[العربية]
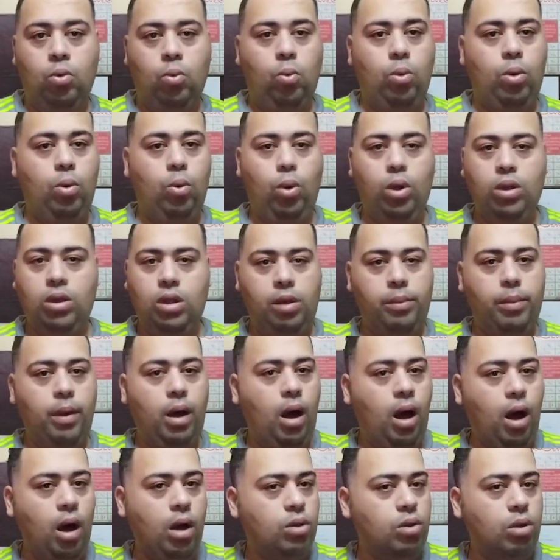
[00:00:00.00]
والوضع بقى
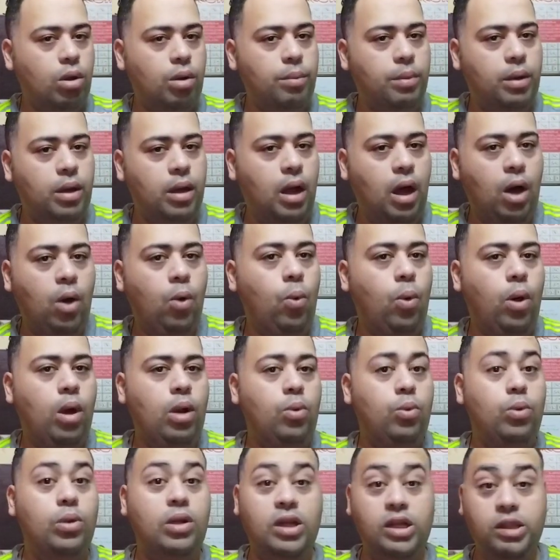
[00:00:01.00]
أخطر من
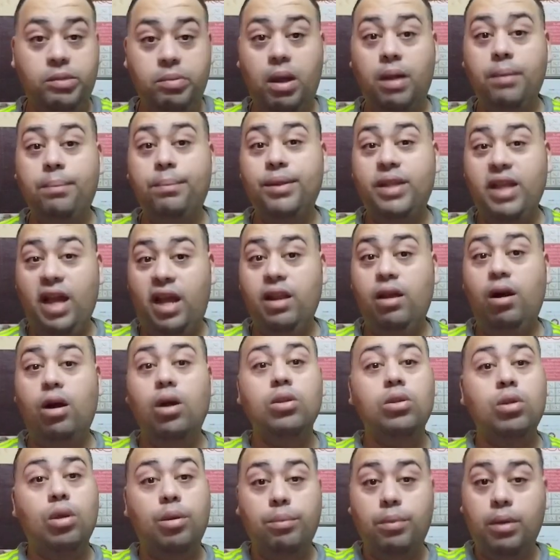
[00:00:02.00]
الأول والناس بقت بتعاني
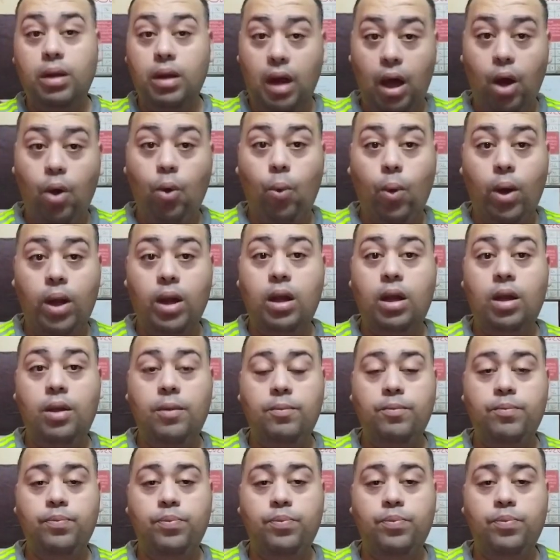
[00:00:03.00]
أكتر من الأول